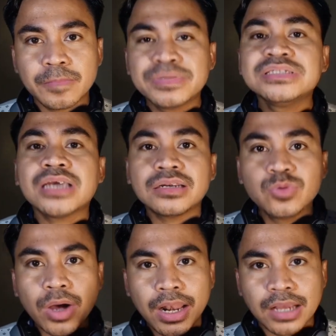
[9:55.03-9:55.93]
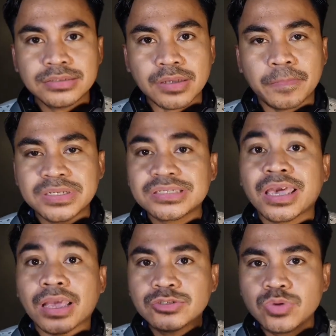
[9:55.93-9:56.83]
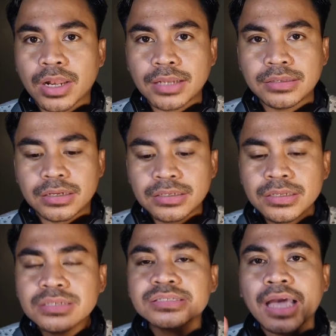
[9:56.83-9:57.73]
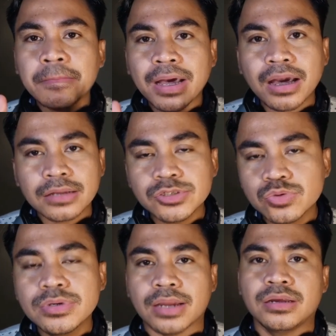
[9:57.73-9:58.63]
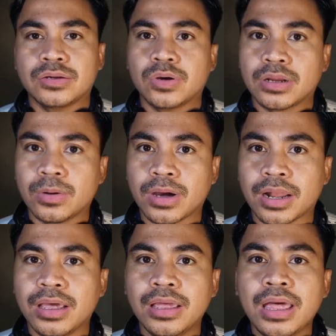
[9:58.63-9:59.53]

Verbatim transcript: penjadwalannya, penskedulannya disamakan juga dengan orang lokal.